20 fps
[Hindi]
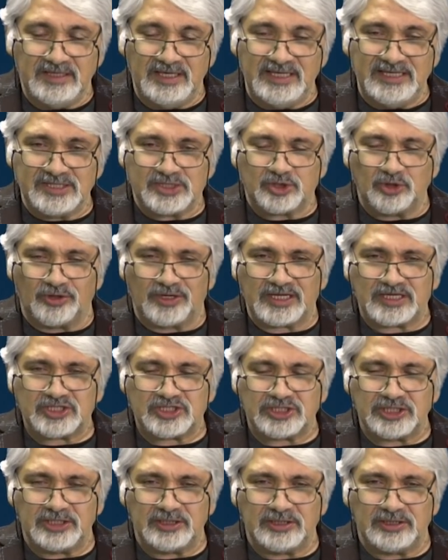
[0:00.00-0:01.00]

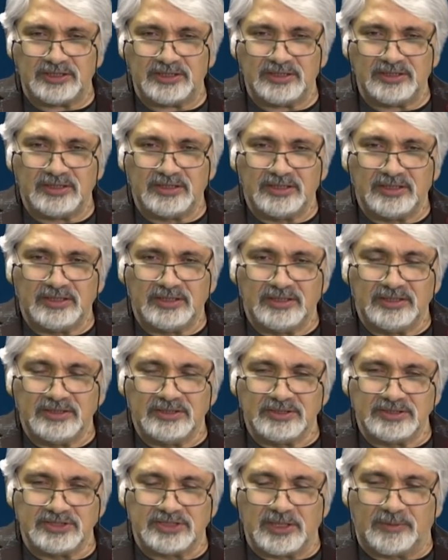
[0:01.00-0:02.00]
इंसोरेक्शन
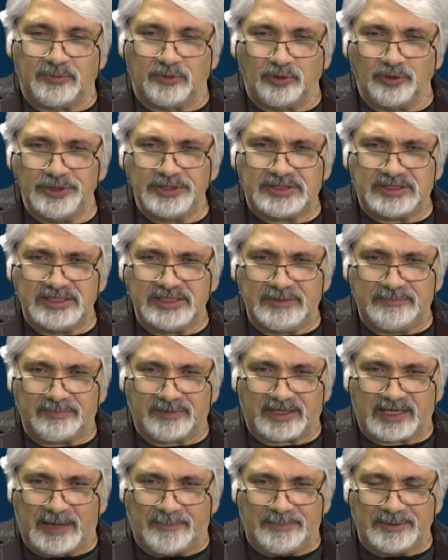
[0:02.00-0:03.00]
जब हुई थी
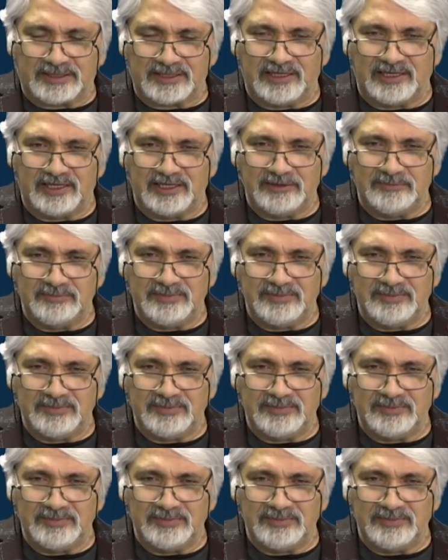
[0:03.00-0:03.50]
कैपिटल हिल